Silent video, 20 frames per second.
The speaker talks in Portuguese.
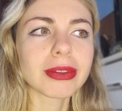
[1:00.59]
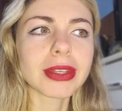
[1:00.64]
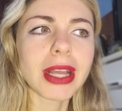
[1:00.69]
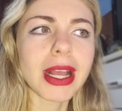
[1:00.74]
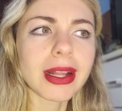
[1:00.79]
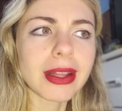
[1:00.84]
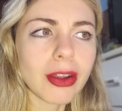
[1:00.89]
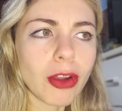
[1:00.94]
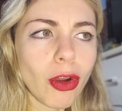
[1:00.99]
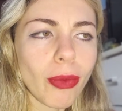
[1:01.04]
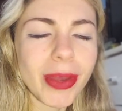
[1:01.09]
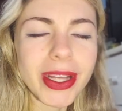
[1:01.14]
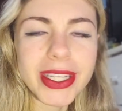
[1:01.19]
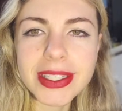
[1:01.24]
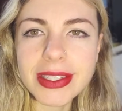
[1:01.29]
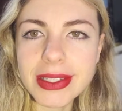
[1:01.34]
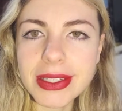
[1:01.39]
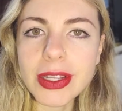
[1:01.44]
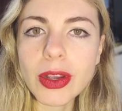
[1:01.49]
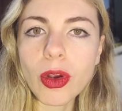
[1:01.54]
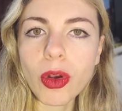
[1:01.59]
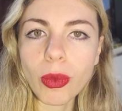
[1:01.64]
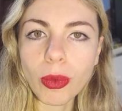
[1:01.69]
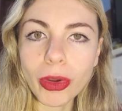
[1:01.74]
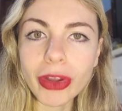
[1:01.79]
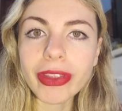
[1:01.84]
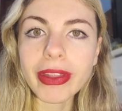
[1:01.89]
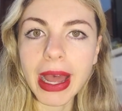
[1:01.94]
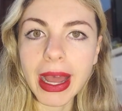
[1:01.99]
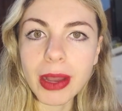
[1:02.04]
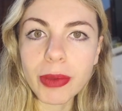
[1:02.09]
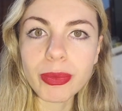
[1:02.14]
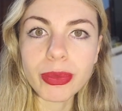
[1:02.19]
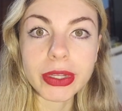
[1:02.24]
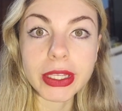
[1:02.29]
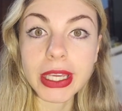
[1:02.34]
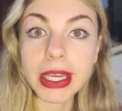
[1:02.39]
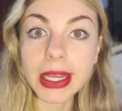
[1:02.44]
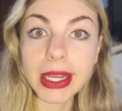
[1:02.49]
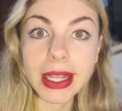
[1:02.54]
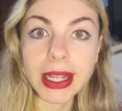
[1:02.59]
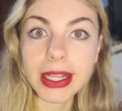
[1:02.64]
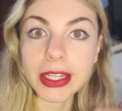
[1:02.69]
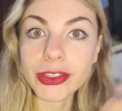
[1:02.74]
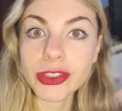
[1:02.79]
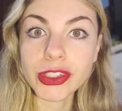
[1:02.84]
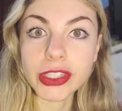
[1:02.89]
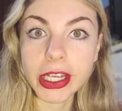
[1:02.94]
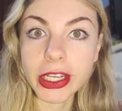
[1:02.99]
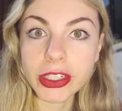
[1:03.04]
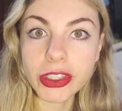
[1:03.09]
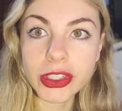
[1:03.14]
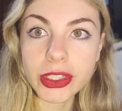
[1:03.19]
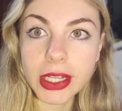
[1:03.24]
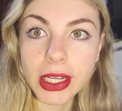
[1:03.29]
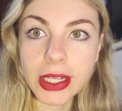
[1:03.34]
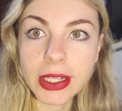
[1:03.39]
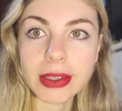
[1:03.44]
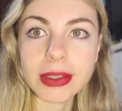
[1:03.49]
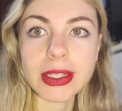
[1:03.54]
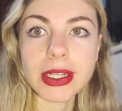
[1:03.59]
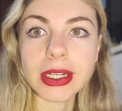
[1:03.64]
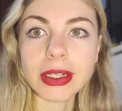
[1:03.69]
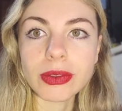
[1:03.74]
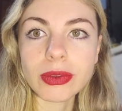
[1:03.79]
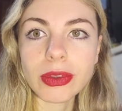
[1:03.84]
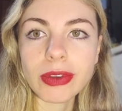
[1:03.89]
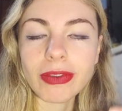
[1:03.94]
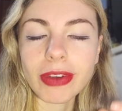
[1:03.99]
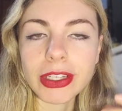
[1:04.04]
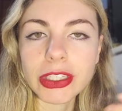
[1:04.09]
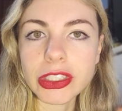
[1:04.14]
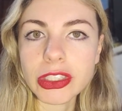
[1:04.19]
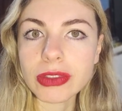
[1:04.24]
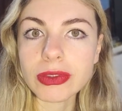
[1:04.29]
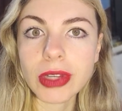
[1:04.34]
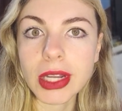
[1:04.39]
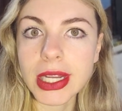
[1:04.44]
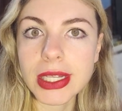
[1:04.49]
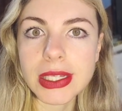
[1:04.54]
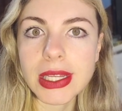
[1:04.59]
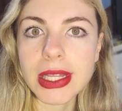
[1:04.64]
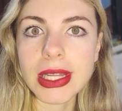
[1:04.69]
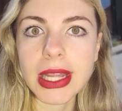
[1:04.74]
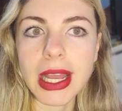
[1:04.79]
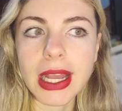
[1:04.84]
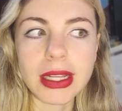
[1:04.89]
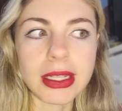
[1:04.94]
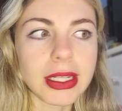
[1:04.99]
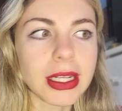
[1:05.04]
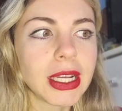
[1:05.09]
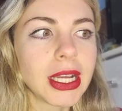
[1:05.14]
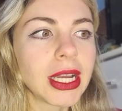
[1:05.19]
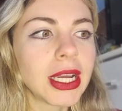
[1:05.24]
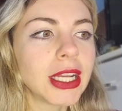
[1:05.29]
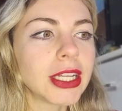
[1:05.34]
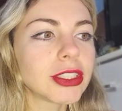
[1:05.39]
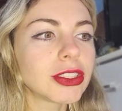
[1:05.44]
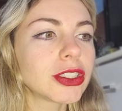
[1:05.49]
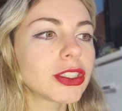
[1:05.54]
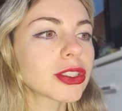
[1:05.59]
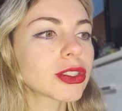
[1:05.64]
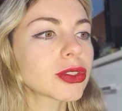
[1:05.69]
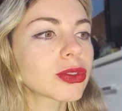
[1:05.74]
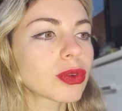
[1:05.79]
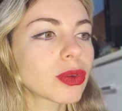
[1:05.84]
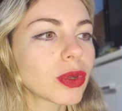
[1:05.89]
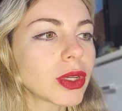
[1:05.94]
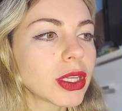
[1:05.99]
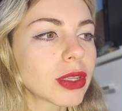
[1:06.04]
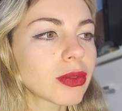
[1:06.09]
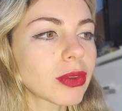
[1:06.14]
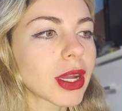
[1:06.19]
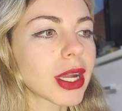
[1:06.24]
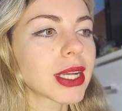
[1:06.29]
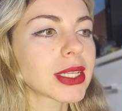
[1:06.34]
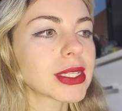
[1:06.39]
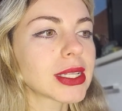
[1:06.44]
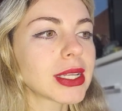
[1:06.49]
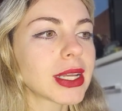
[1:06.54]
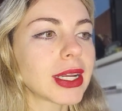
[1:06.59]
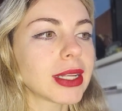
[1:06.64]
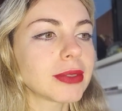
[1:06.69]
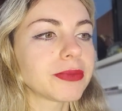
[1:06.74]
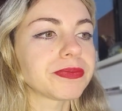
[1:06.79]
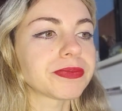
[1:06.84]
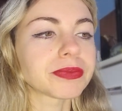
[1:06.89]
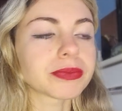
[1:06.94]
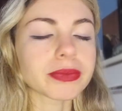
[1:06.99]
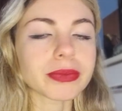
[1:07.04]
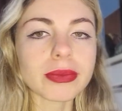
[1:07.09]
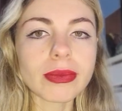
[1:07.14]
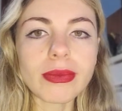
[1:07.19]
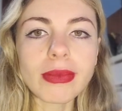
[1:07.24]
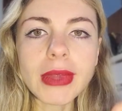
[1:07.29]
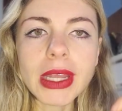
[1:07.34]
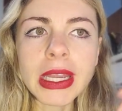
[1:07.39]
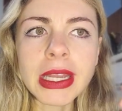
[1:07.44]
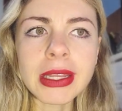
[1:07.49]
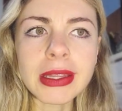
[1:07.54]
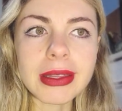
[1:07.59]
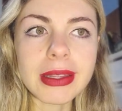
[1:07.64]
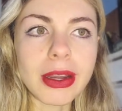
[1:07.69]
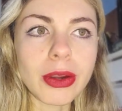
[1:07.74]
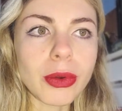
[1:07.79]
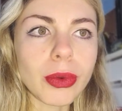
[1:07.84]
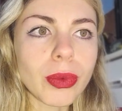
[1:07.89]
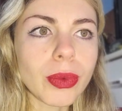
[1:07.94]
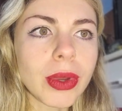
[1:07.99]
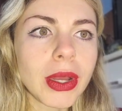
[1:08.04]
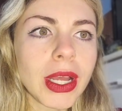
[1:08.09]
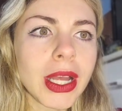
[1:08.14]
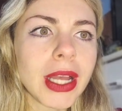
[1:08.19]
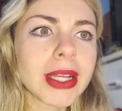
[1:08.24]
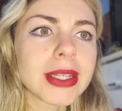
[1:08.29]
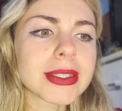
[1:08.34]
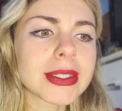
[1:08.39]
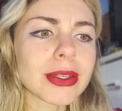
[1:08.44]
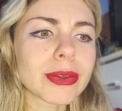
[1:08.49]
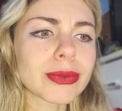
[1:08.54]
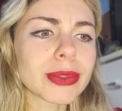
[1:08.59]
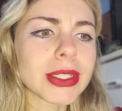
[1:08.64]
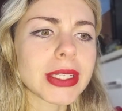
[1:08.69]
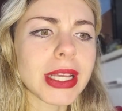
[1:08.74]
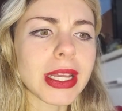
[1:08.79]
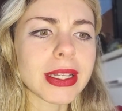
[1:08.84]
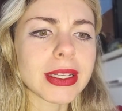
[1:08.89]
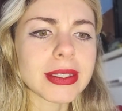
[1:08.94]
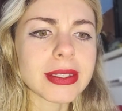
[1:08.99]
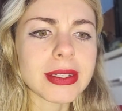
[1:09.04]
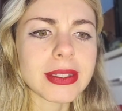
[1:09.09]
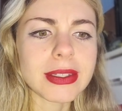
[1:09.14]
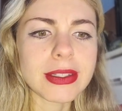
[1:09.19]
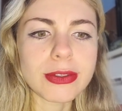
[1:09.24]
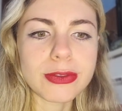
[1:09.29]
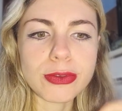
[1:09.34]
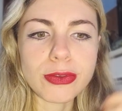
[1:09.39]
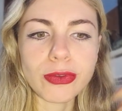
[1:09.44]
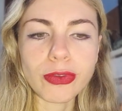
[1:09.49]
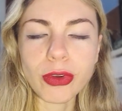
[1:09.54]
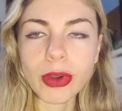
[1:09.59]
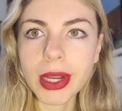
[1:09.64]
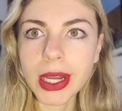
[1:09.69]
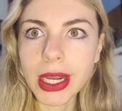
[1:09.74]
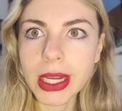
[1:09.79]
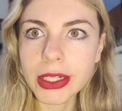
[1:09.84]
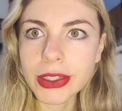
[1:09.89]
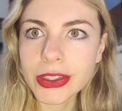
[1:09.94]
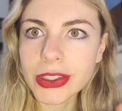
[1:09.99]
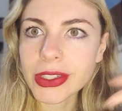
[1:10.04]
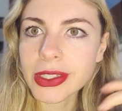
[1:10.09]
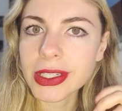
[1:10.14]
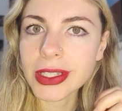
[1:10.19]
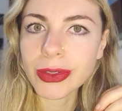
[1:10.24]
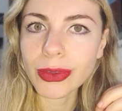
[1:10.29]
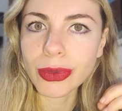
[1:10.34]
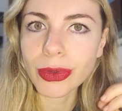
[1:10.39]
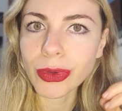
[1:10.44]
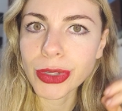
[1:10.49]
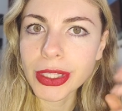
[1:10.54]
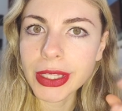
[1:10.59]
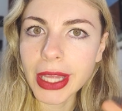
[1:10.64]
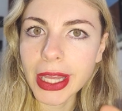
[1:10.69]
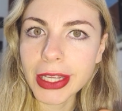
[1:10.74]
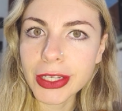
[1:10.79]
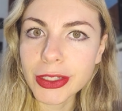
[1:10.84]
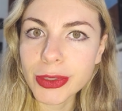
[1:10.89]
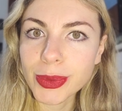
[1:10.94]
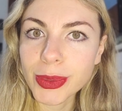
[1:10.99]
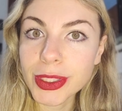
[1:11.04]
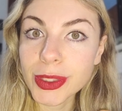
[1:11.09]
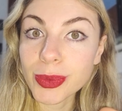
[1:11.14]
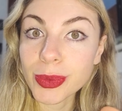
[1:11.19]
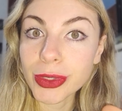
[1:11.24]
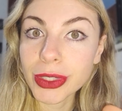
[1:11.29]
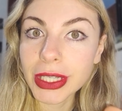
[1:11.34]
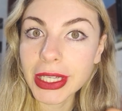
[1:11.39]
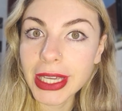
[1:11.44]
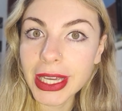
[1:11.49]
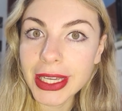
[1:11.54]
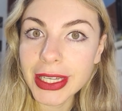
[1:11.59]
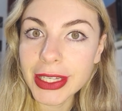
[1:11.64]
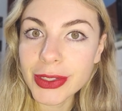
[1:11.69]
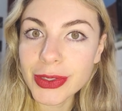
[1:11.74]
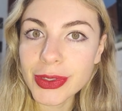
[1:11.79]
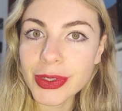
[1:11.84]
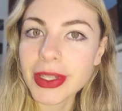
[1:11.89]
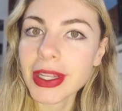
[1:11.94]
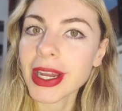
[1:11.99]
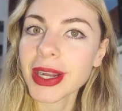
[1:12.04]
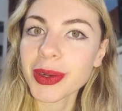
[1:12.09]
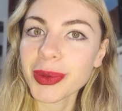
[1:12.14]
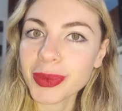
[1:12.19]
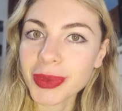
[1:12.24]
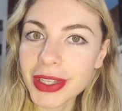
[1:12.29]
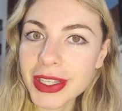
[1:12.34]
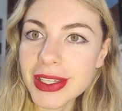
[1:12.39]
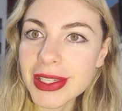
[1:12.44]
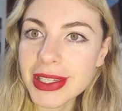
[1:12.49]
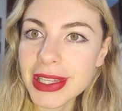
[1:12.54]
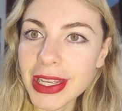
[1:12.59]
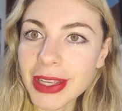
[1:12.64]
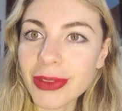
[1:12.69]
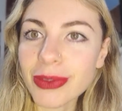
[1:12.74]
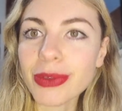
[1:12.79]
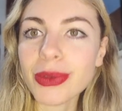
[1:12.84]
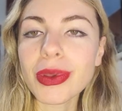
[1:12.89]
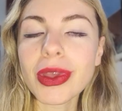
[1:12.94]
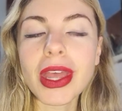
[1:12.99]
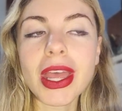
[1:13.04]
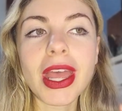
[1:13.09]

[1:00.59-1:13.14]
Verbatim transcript: e ela começa a se incomodar porque que aquela gente está entrando, invadindo a casa dela, destruindo a casa dela. Então, são cenas assim sufocantes que tu não entende, mas por que que isso está acontecendo?